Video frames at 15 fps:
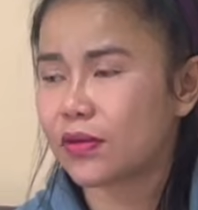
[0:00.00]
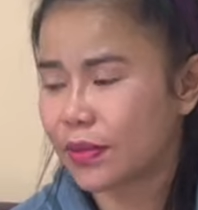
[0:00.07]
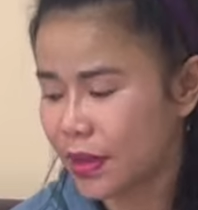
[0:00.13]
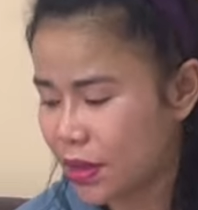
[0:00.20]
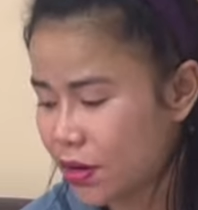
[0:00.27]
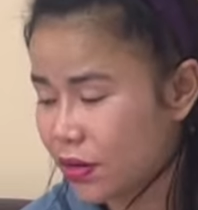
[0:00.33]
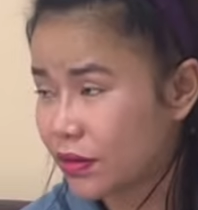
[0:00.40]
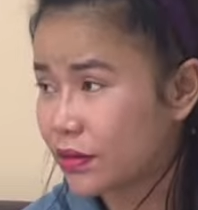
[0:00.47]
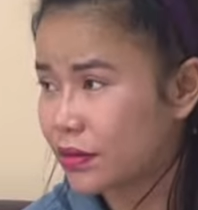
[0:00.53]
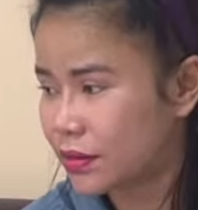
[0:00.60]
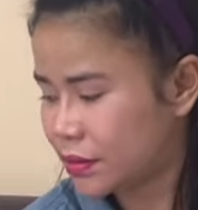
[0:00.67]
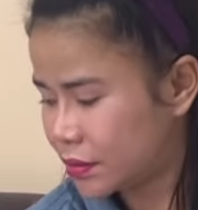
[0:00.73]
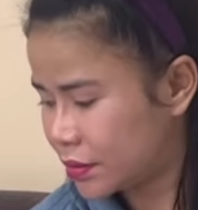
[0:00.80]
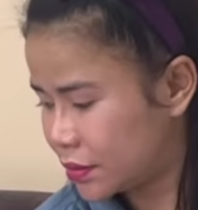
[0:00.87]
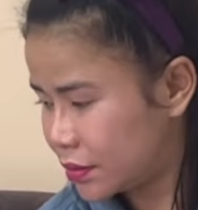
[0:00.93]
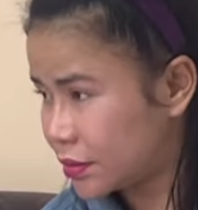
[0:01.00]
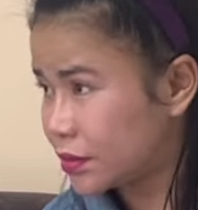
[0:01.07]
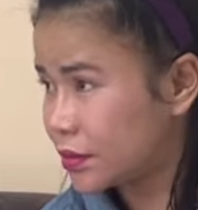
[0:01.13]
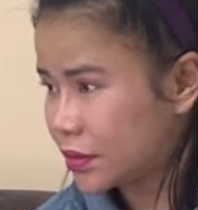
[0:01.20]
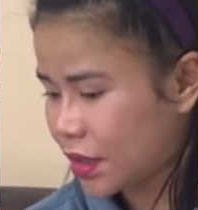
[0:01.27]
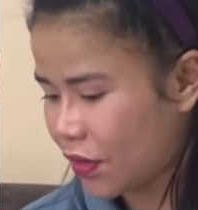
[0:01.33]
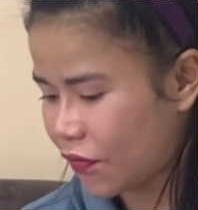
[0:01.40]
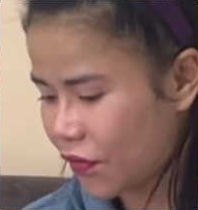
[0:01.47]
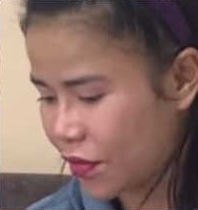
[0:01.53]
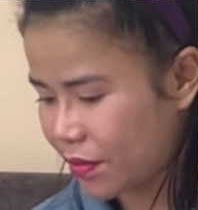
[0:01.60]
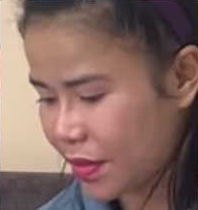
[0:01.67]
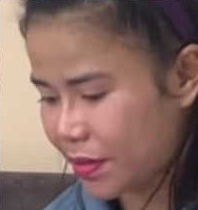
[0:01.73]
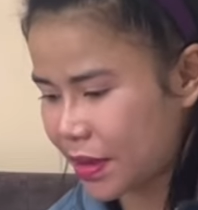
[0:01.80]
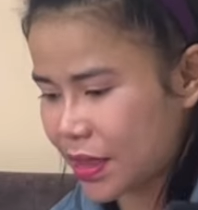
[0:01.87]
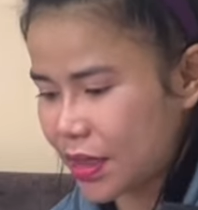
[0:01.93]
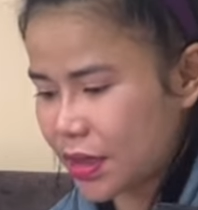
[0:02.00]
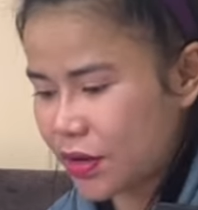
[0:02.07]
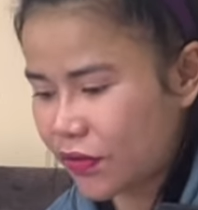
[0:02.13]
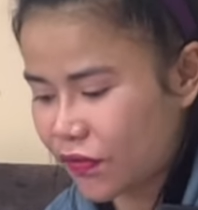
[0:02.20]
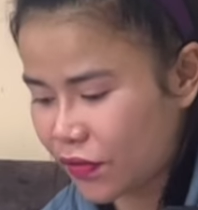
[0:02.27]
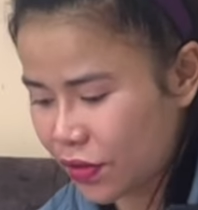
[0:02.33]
ดอกพี่น้องถ้าฝนแบบนี้ก็คือ